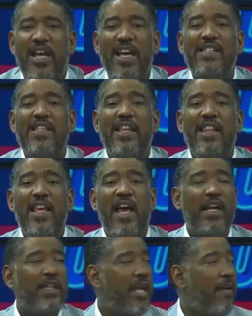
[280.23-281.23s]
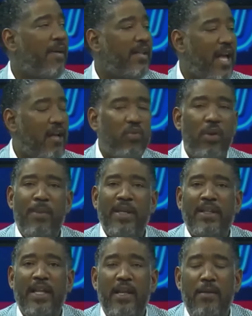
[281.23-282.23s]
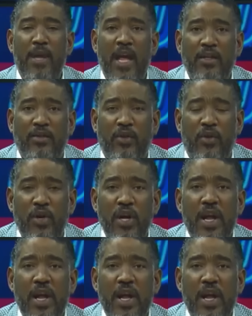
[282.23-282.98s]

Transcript: ese día le estaban dando el mantenimiento